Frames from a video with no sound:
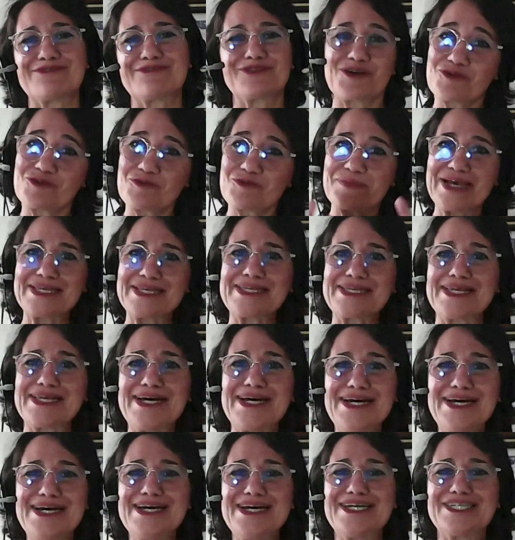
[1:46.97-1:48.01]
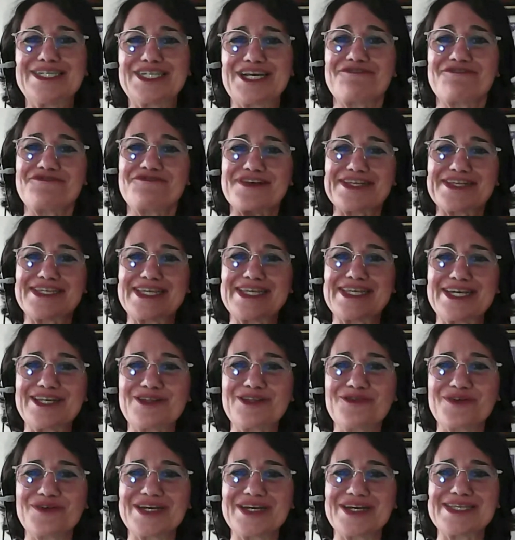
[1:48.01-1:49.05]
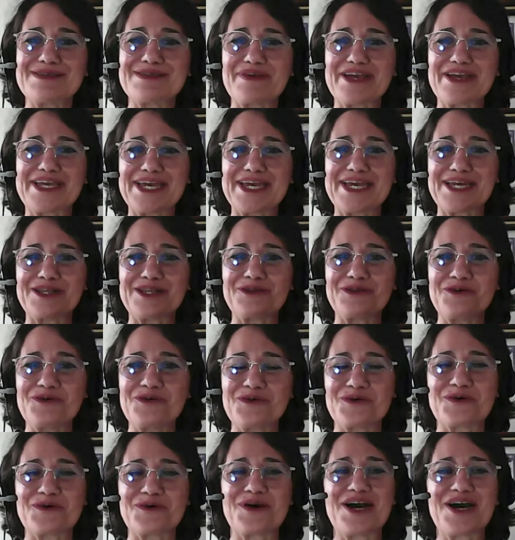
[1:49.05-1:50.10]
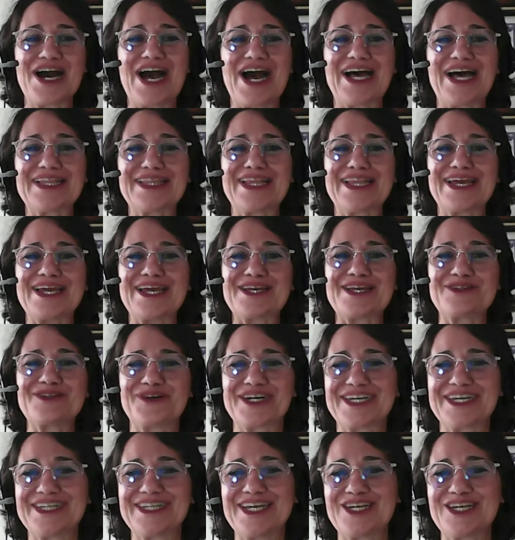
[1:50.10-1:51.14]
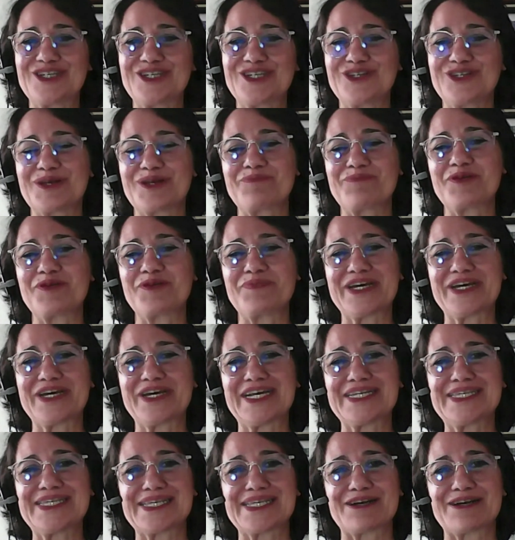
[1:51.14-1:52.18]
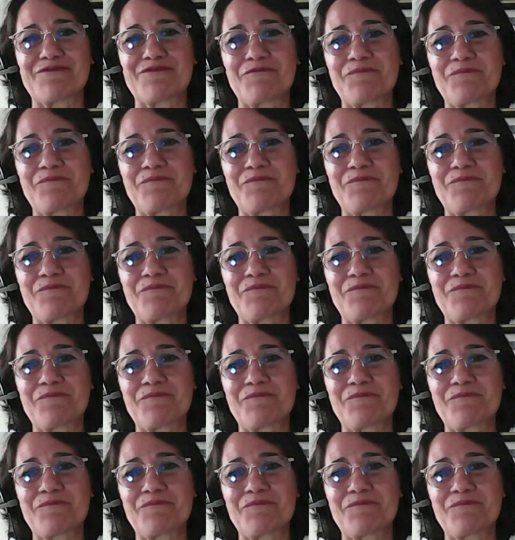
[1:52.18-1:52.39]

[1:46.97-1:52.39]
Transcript: Então começa já fazendo esse pequeno adendo aí, né, Gil, na preparação.